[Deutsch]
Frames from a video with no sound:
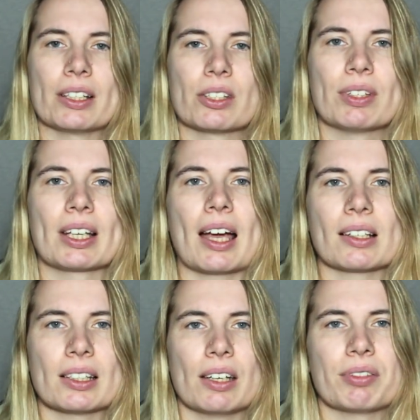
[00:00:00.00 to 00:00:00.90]
Deswegen
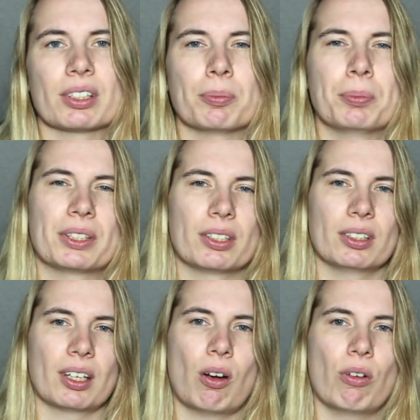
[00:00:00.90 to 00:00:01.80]
achtet einfach ein
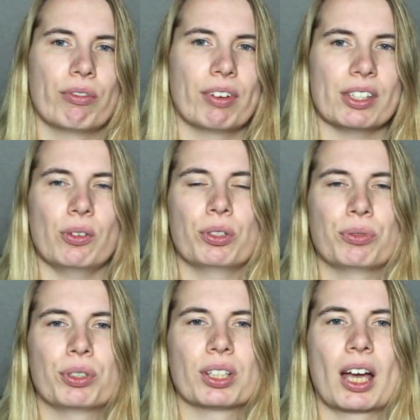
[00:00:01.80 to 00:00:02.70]
bisschen drauf, was ihr
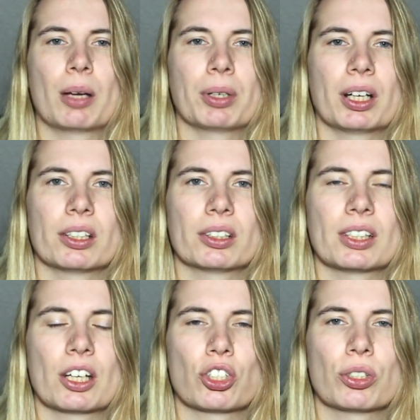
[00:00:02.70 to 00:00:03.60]
euch für eine
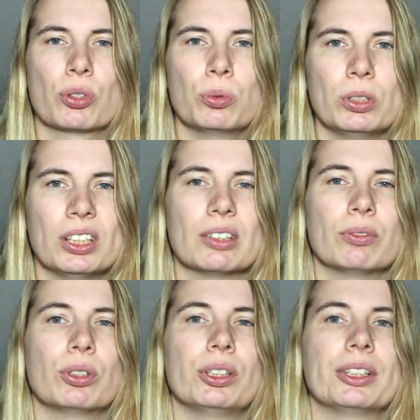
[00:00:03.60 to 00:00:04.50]
Kameratasche
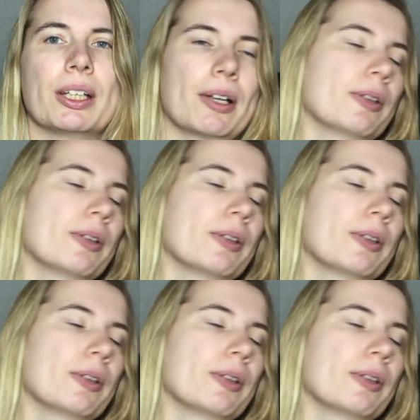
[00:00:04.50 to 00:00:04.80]
zulegen wollt.